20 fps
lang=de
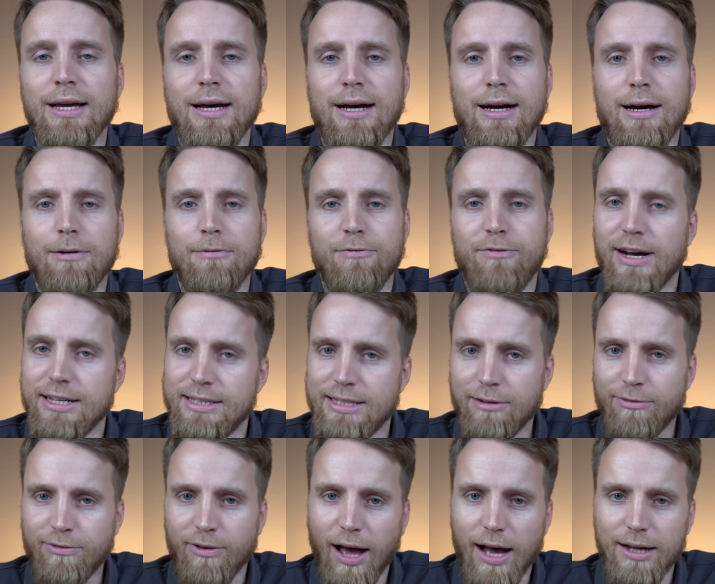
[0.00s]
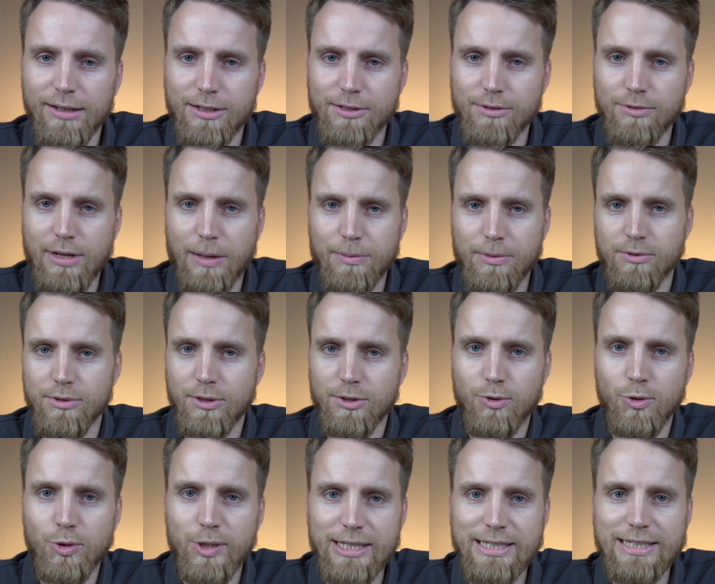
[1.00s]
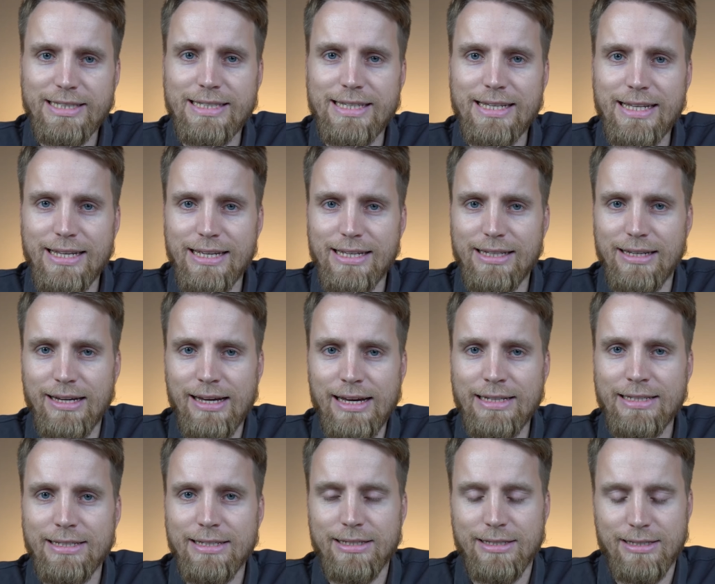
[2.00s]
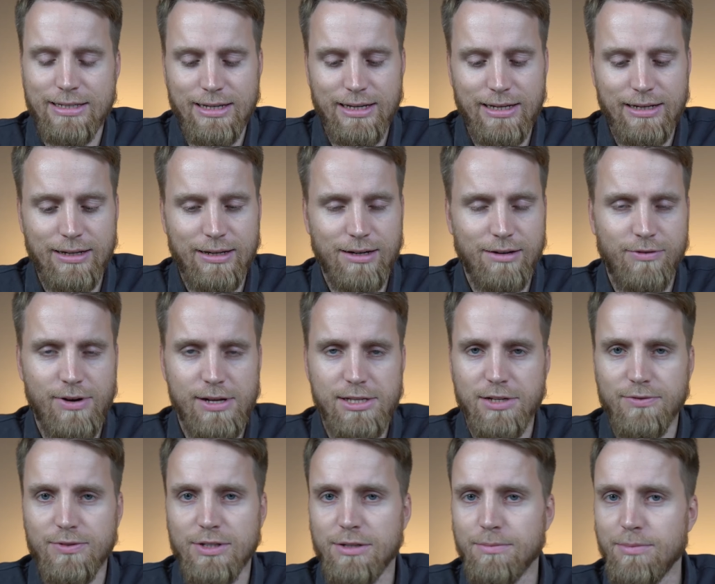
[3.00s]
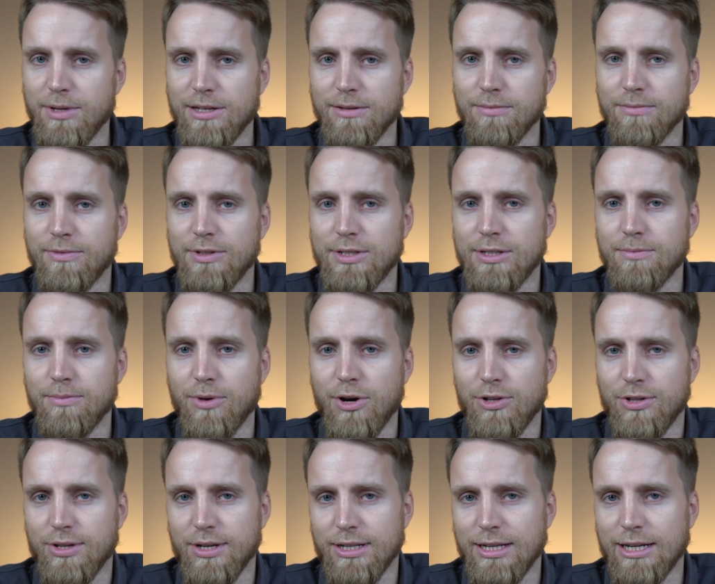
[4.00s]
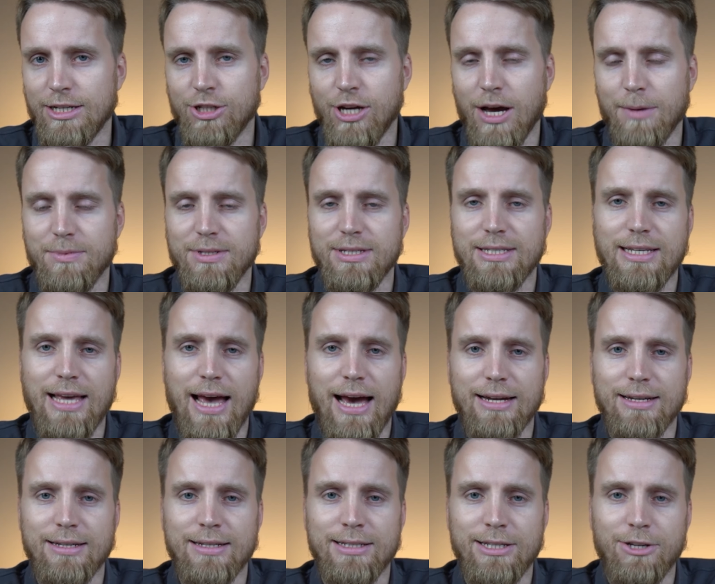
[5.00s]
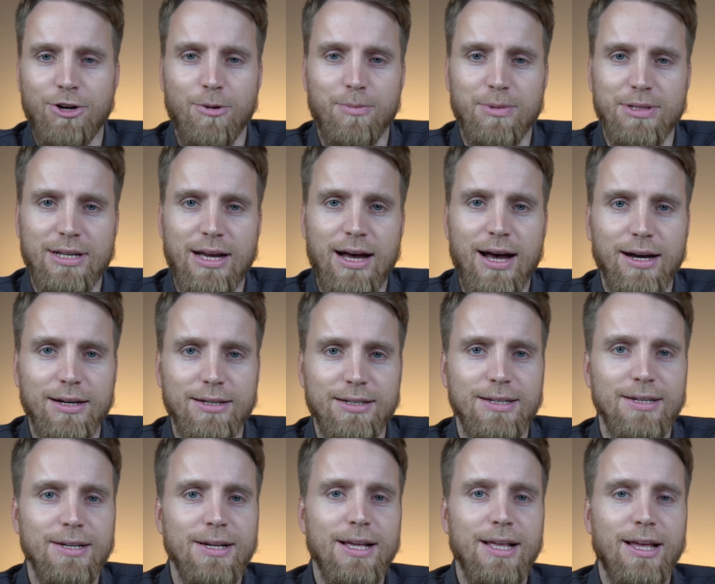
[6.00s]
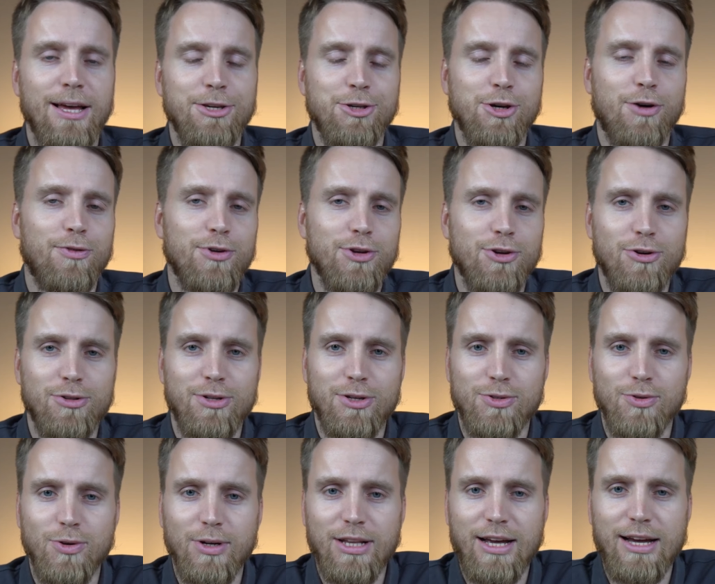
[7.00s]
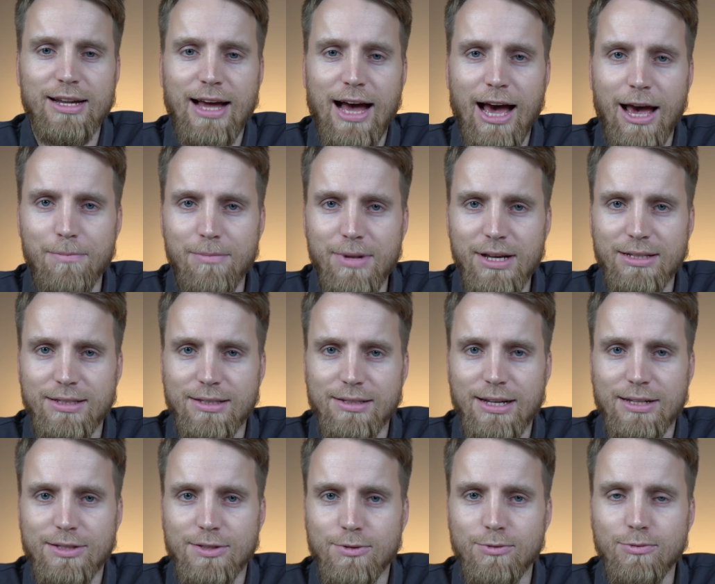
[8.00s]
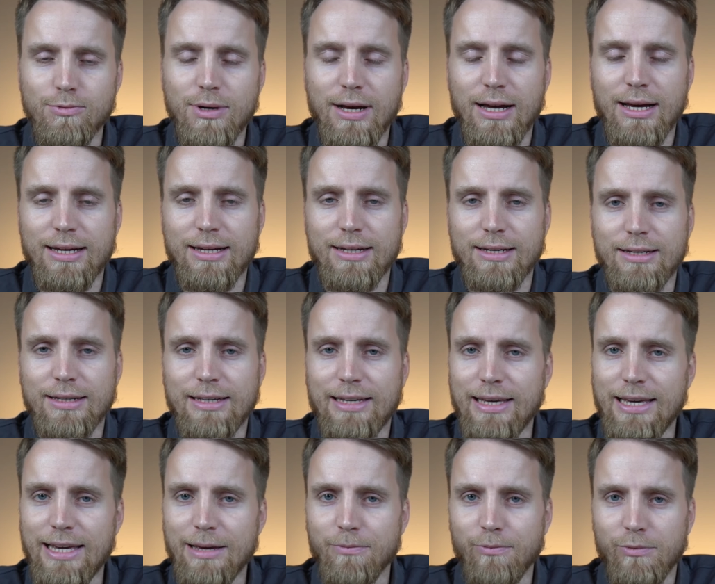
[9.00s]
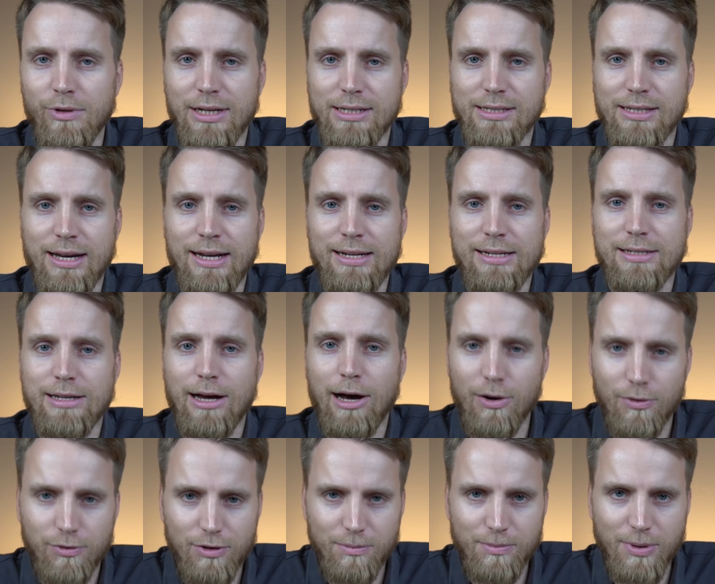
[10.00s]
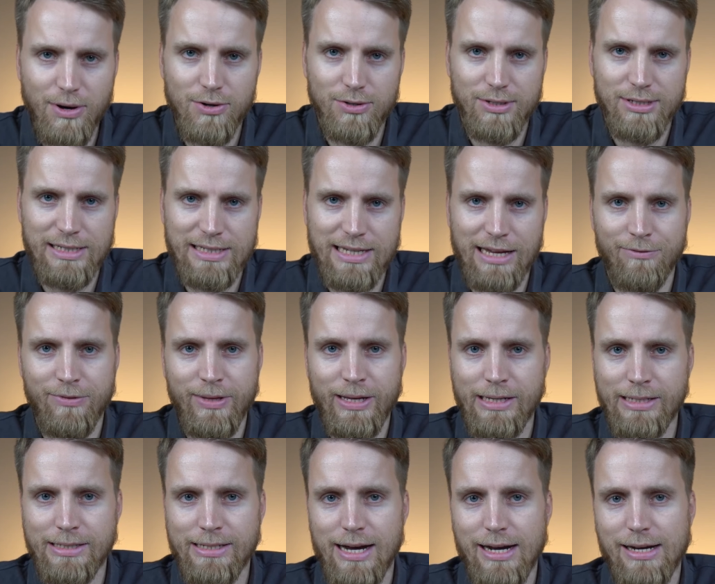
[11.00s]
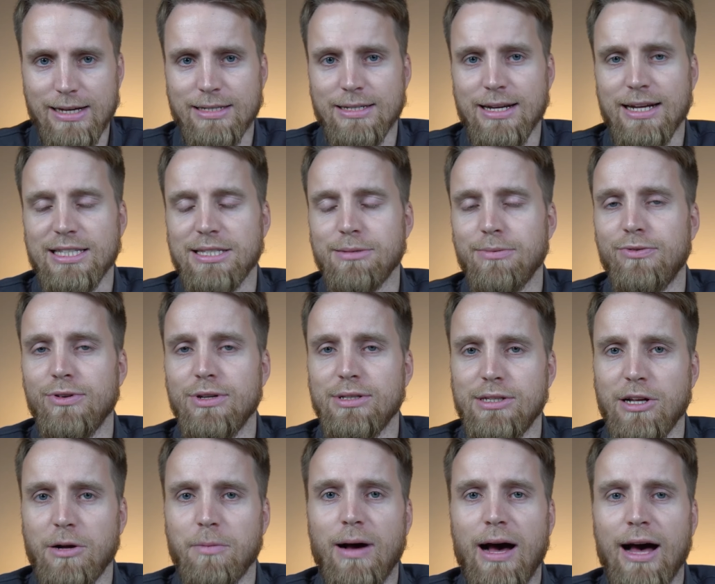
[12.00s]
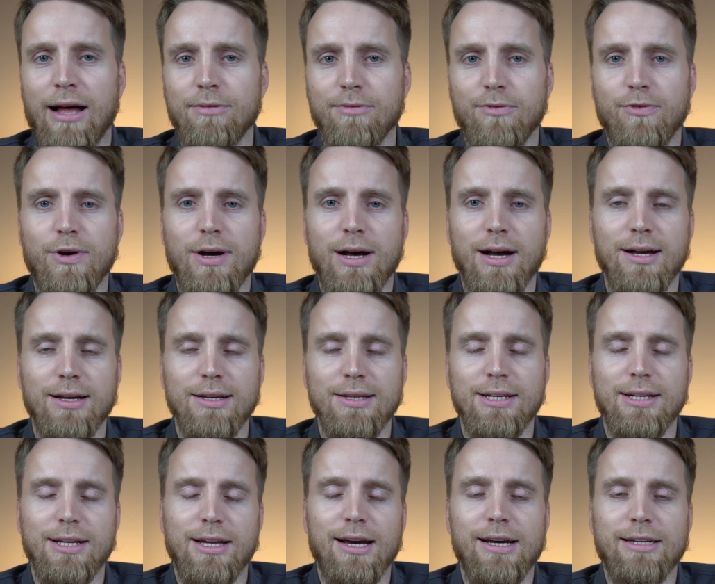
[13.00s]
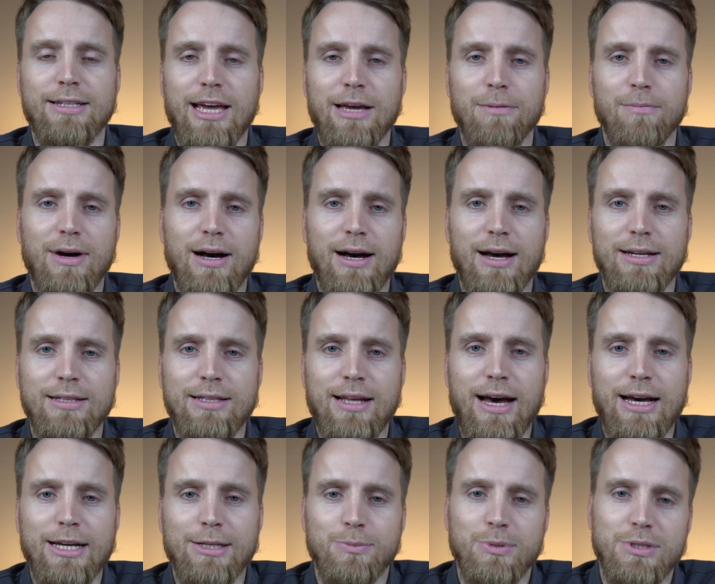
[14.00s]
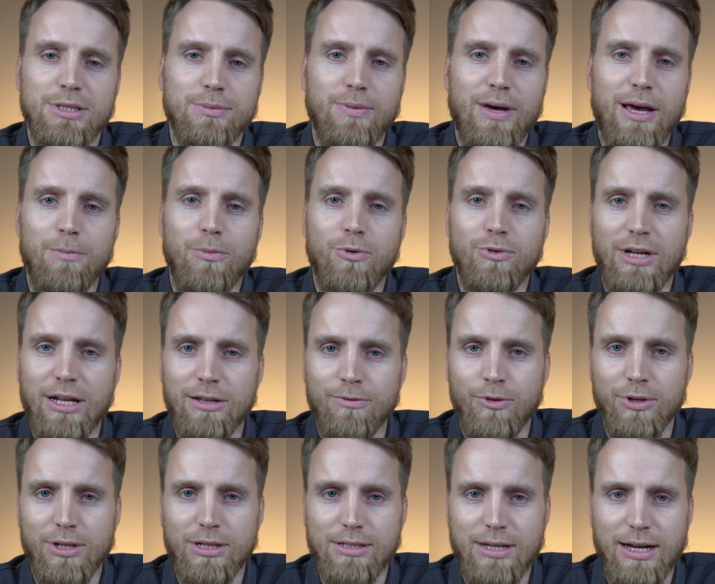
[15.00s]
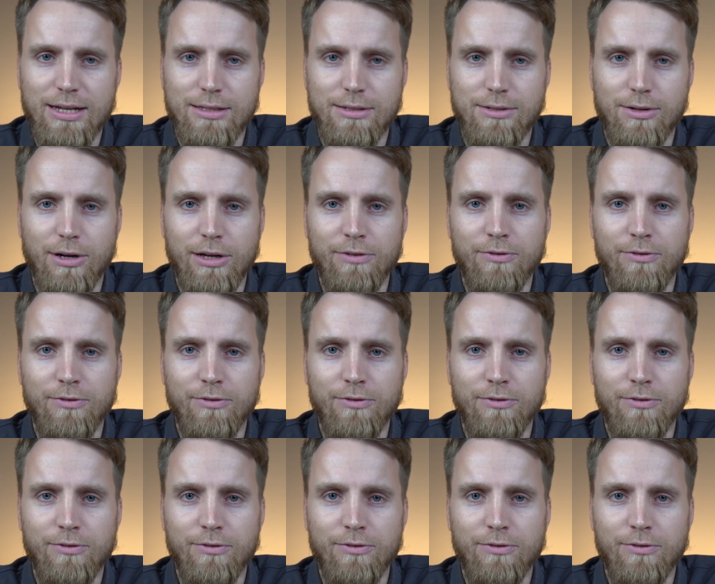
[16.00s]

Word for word: Ähm, falls ihr Fragen dazu habt, so natürliches Licht die Szene. Falls ihr was mich wissen möchtet, schreibt es gerne in die Kommentare. Ich hoffe, ich konnte jetzt so einen kleinen Einblick dazu äh, geben, wie das alles aufgebaut ist. Wie gesagt, das Ganze findet sich am Anfang. Ich denke mal, in ein bis zwei Monaten wird das Ganze noch